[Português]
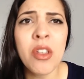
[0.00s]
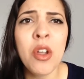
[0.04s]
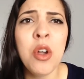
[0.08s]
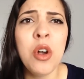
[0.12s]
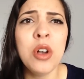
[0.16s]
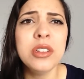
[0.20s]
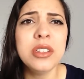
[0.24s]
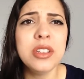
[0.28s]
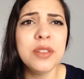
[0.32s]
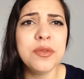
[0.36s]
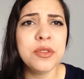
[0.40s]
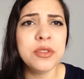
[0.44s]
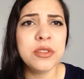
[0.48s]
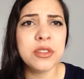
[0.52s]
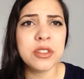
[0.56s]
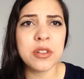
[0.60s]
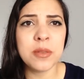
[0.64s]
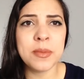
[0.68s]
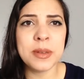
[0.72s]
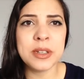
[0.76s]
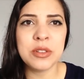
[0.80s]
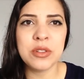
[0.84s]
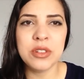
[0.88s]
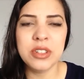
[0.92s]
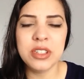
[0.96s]
Nossa, foi um dos
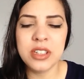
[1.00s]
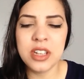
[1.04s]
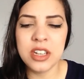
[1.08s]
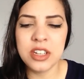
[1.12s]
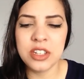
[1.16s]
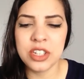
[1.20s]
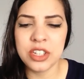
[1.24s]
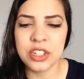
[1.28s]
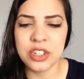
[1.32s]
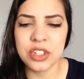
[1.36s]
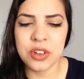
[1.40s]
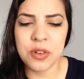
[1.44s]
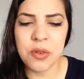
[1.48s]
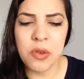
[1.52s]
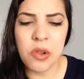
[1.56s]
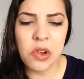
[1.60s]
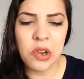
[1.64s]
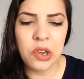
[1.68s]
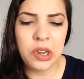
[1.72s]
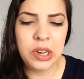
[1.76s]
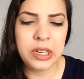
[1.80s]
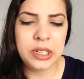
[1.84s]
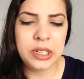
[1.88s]
que eu mais gostei, gente.